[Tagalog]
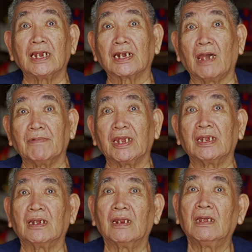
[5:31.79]
lang namin.
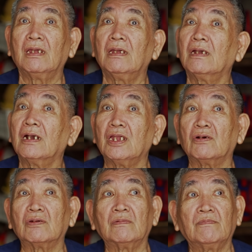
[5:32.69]

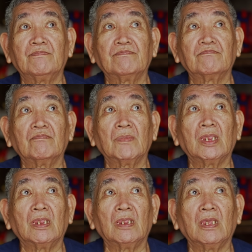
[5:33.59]
Ngayon,
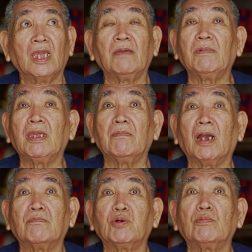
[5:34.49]
eh may
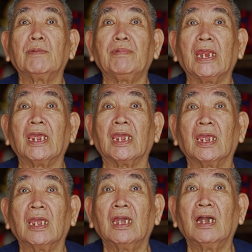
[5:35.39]
mga bumibili.
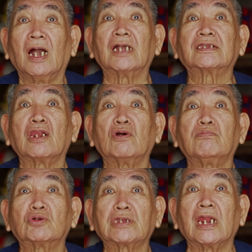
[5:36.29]
Hanggang sana
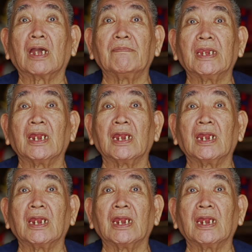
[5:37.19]
ubusan na kami